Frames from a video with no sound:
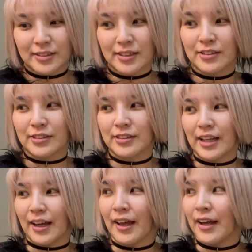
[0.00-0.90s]
ということ
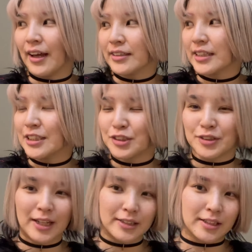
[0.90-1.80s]
で、えー、最終
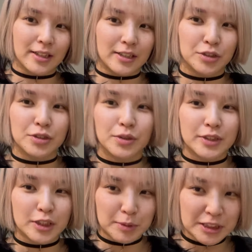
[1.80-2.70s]
リハーサルが終了
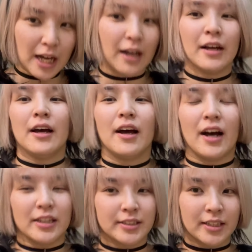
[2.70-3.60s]
いたしました。
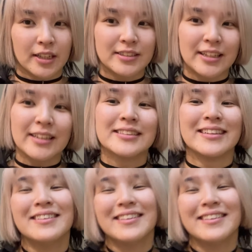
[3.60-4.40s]
汗だくです。